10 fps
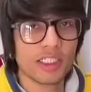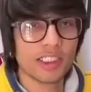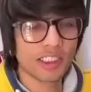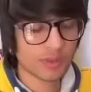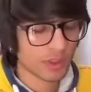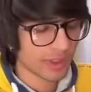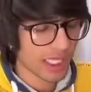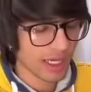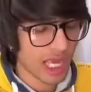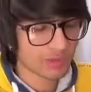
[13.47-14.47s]
इसकी सबसे
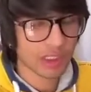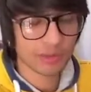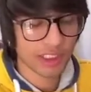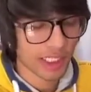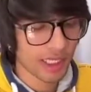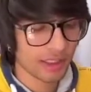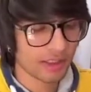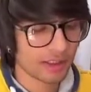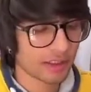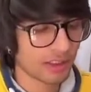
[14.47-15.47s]
बढ़िया खास बात पता क्या है
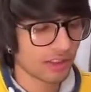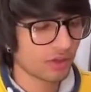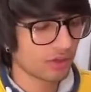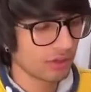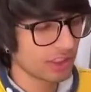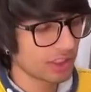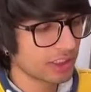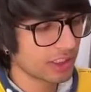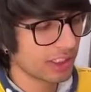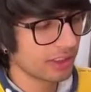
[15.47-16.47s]
ये देखो इसकी
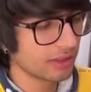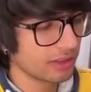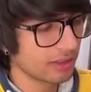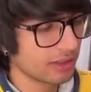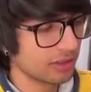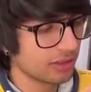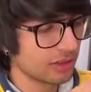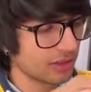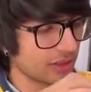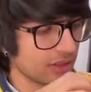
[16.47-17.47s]
स्क्रीन
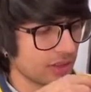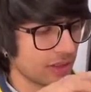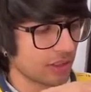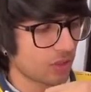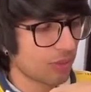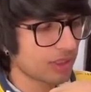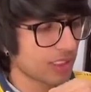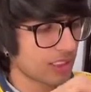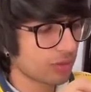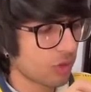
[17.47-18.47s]
इसको हम इस
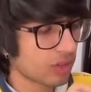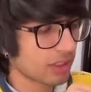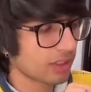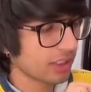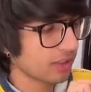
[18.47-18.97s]
तरह से मोड़ सकते